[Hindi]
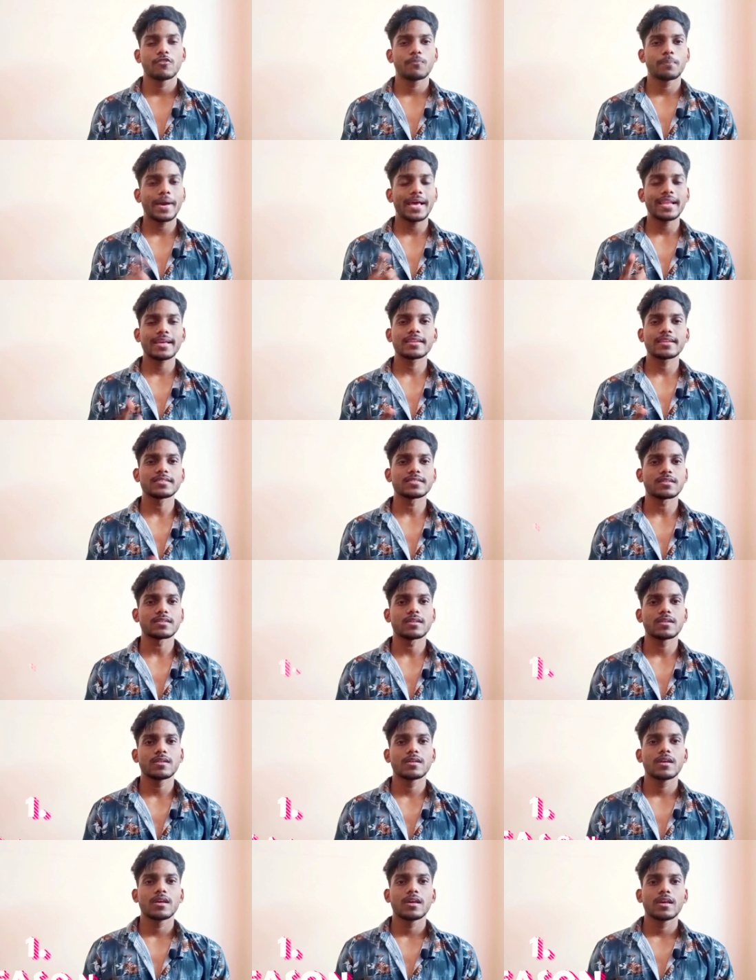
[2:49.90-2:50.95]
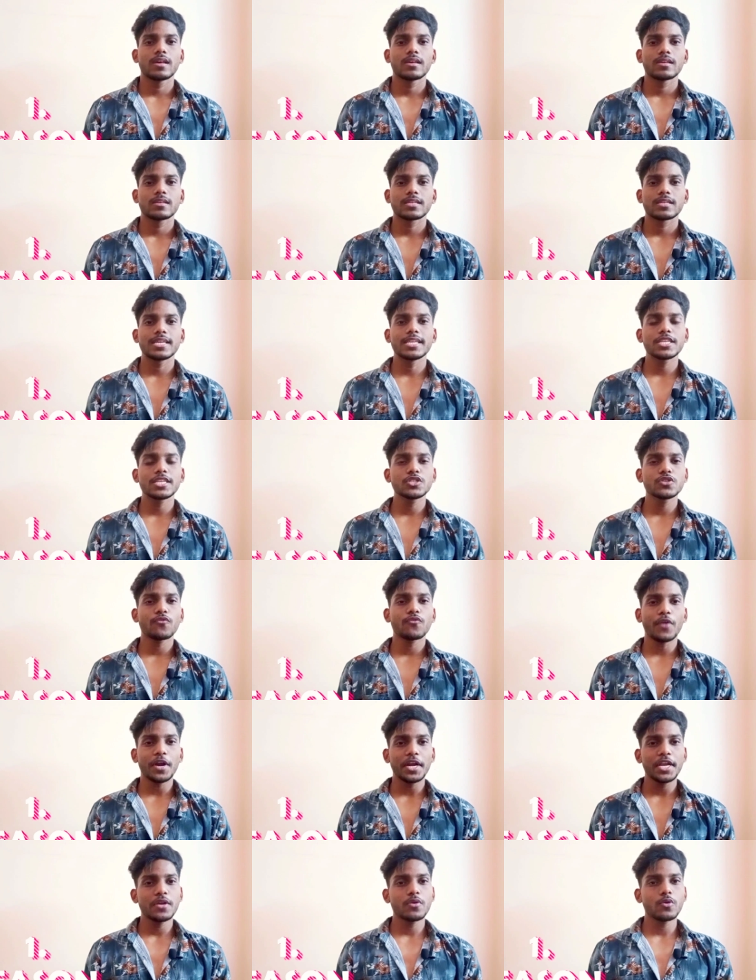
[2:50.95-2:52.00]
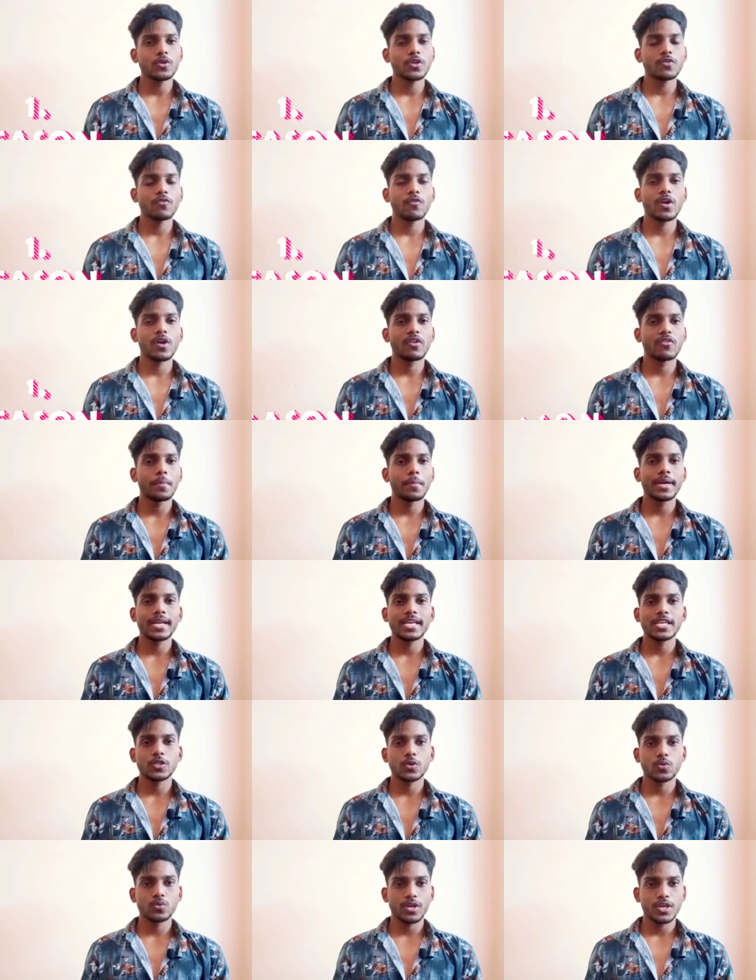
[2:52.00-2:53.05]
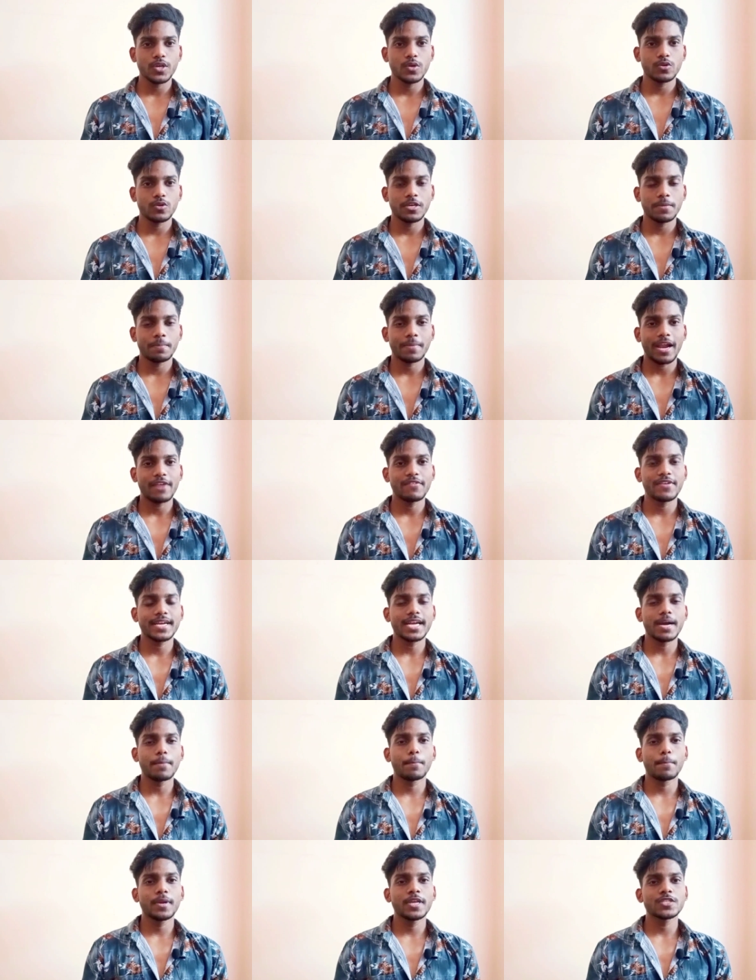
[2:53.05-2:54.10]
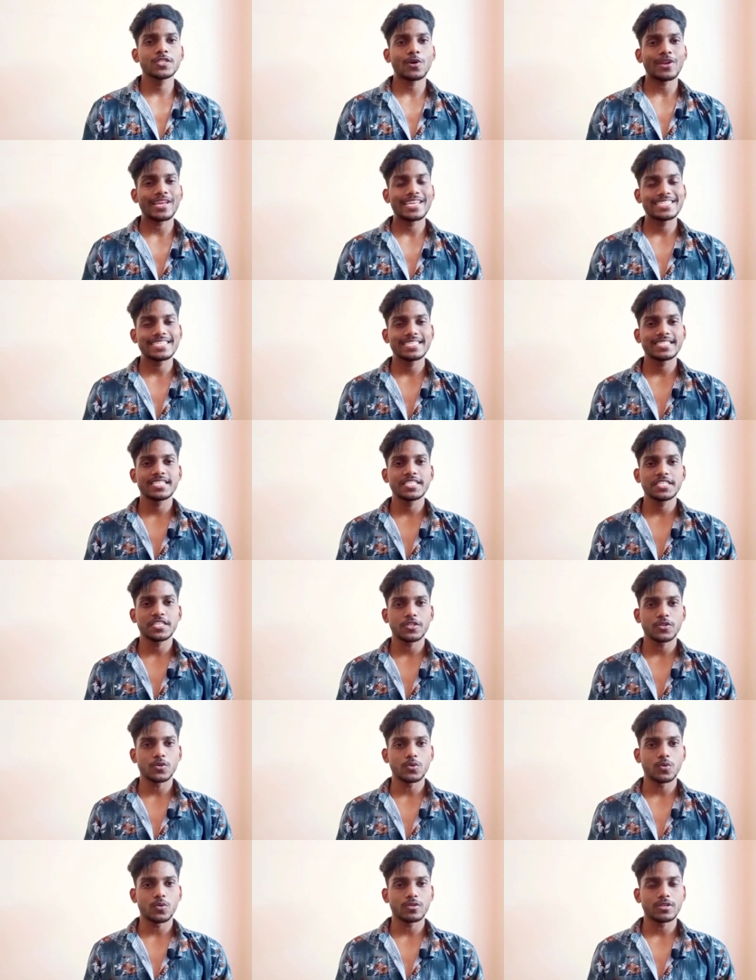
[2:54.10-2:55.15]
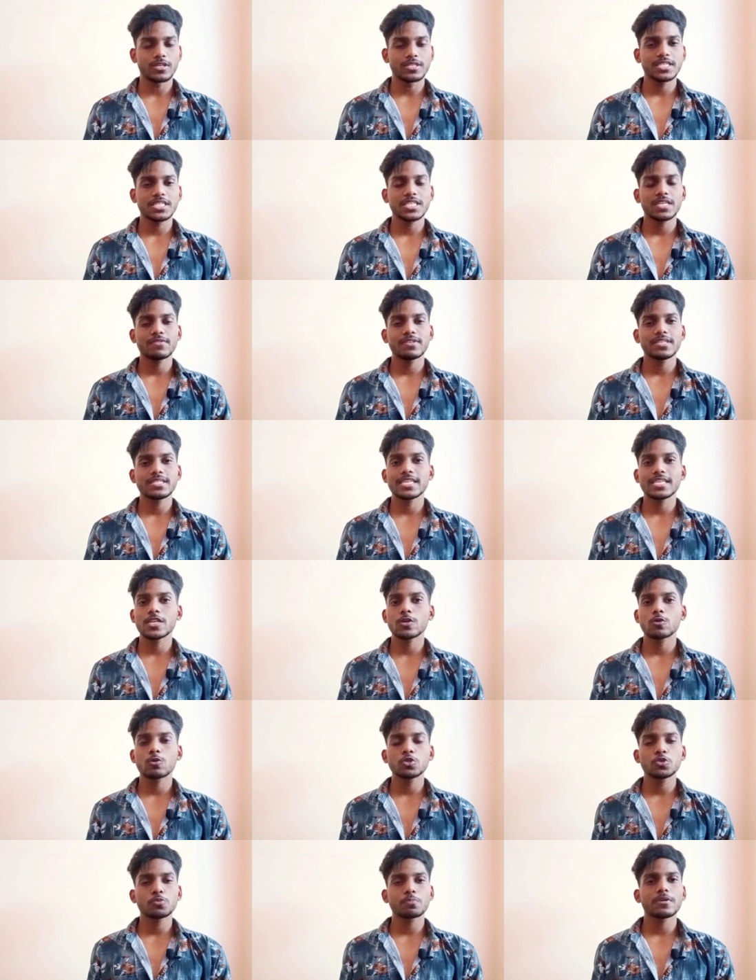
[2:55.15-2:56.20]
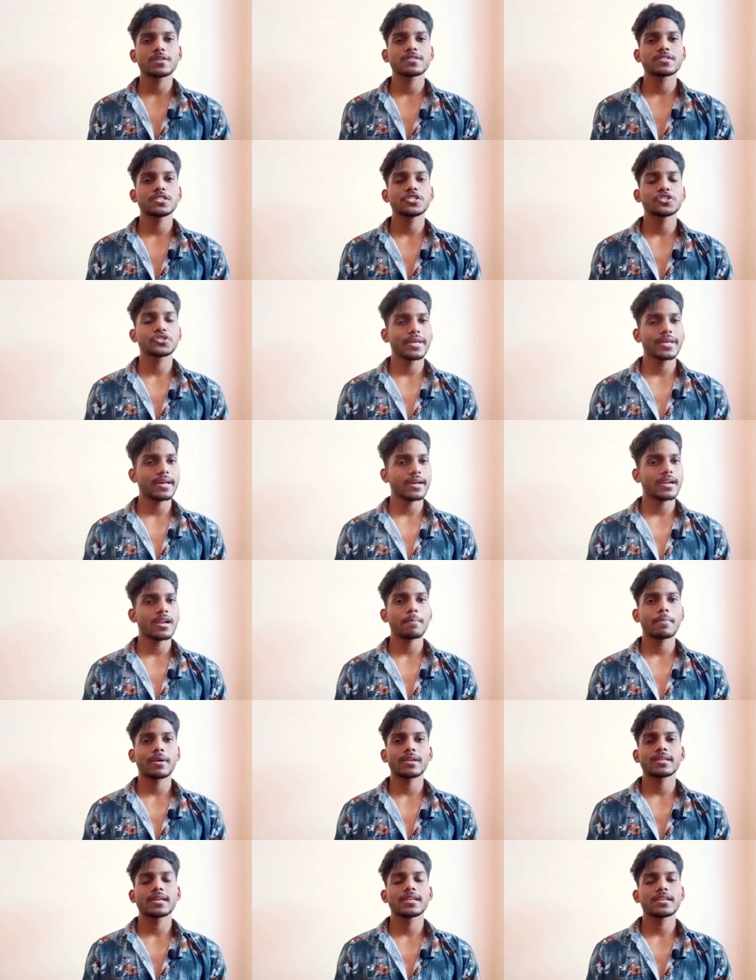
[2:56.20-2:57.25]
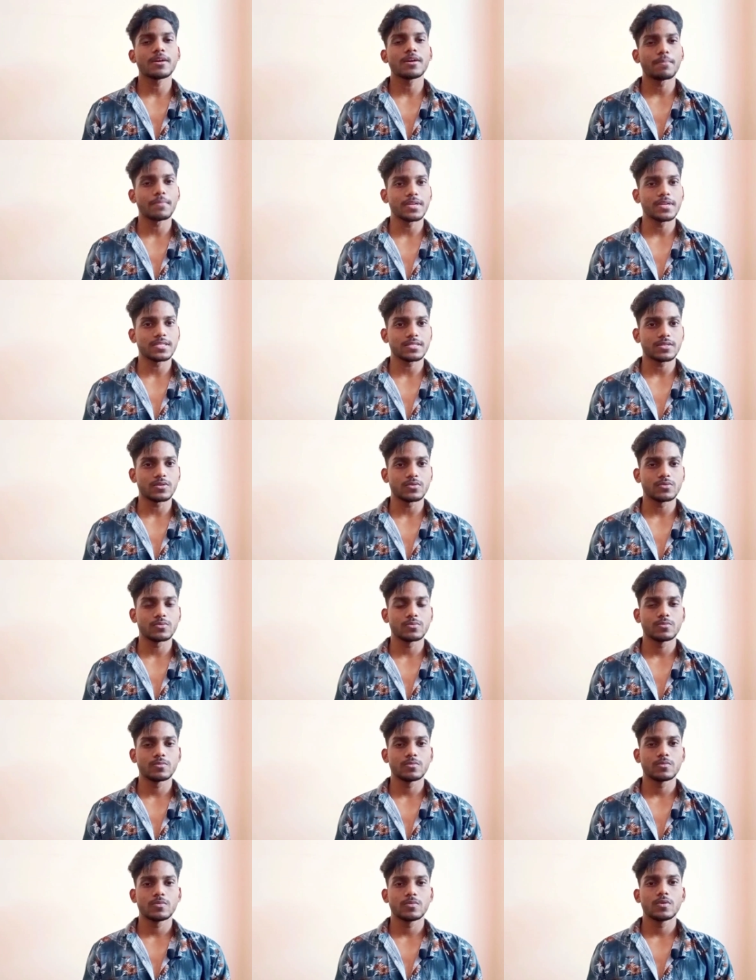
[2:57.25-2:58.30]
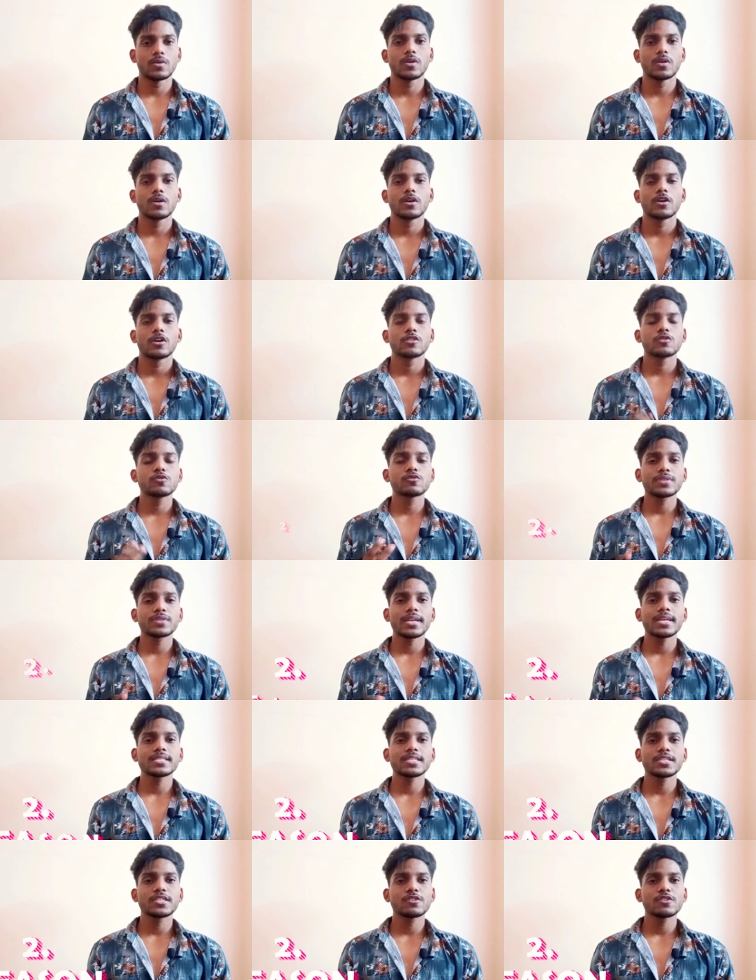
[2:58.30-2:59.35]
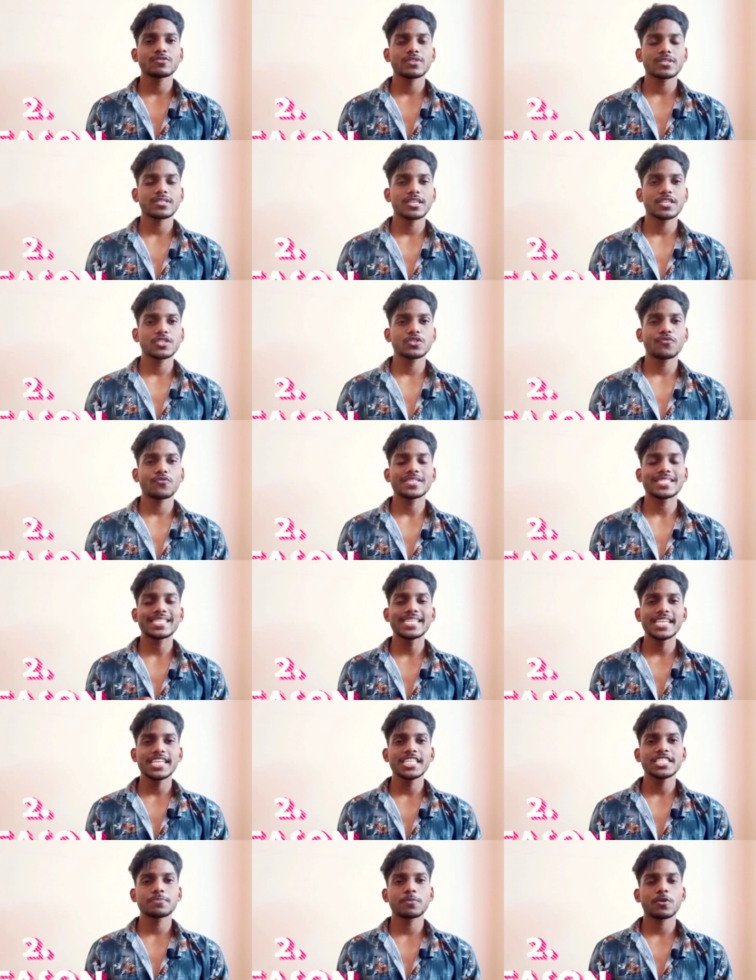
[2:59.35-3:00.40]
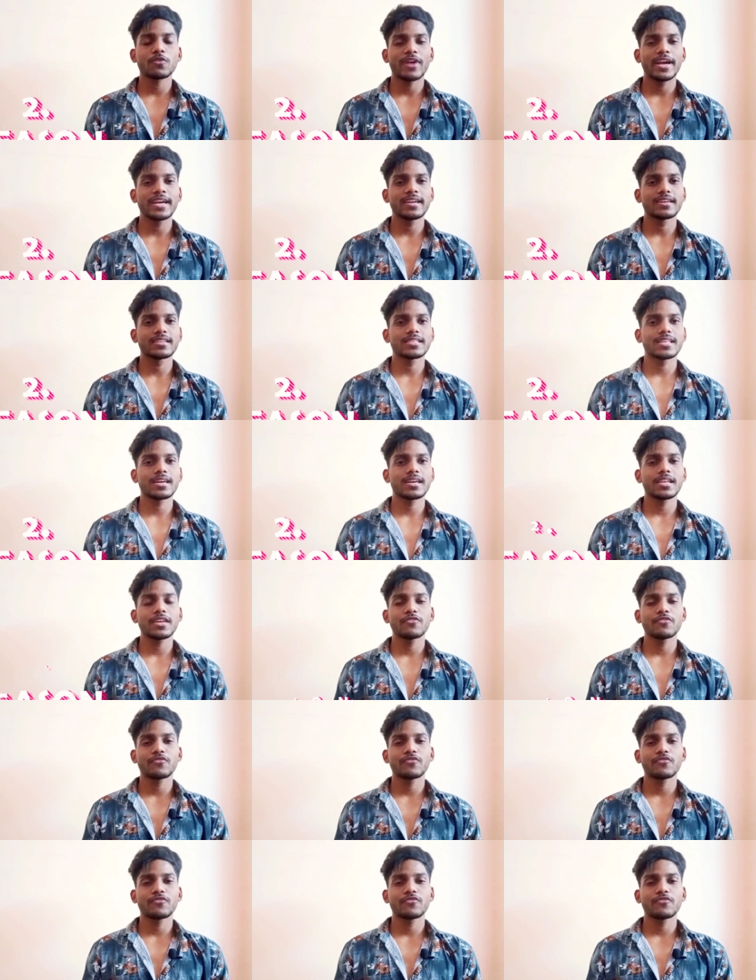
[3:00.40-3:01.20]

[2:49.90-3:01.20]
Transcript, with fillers: पहला रीज़न कि इनकी जो फंडिंग होती है वो गवर्नमेंट के थ्रू नहीं होती है प्राइवेट कंपनीज और एजेंसीज के थ्रू होती है जिसकी वजह से इन्हें कुछ परसेंट शेयर करना पड़ता है इन कंपनीज को दूसरा रीजन ये हो सकता है जो फैसिलिटीज प्रोवाइड करता है अगर ये